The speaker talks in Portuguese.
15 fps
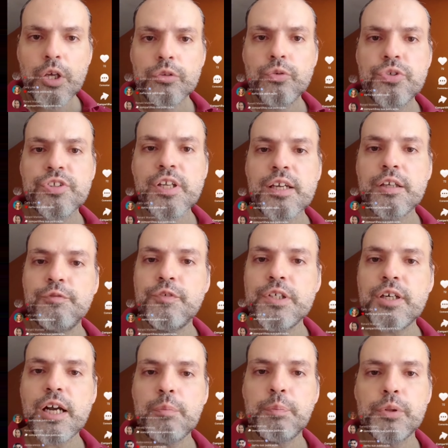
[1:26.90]
do
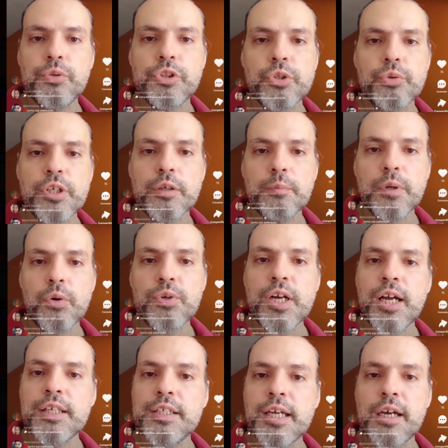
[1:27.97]
sacrificar pelo teu irmão,
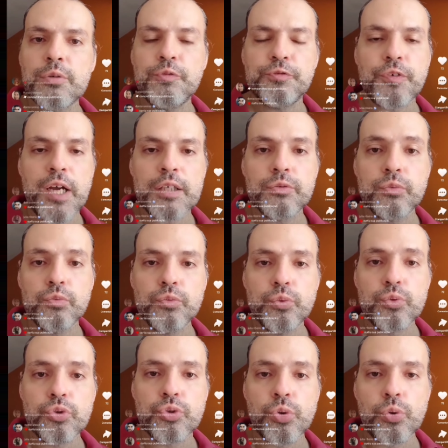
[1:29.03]
carregar o fardo um
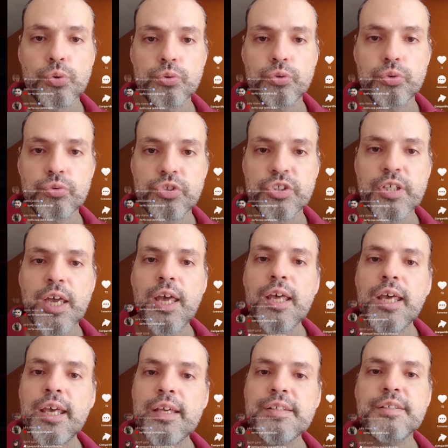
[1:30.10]
dos outros.
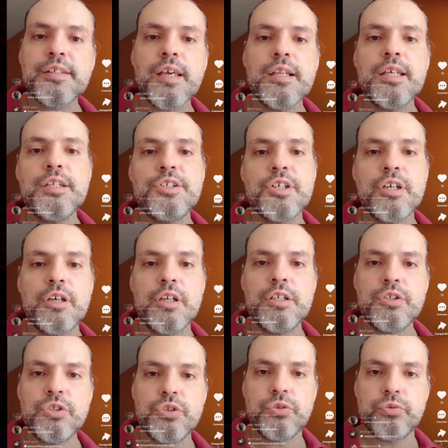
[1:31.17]
Essa é a lei de
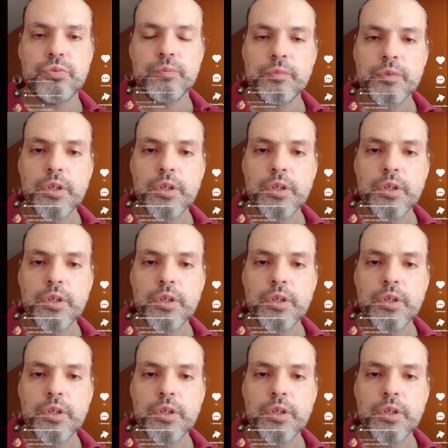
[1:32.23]
Cristo.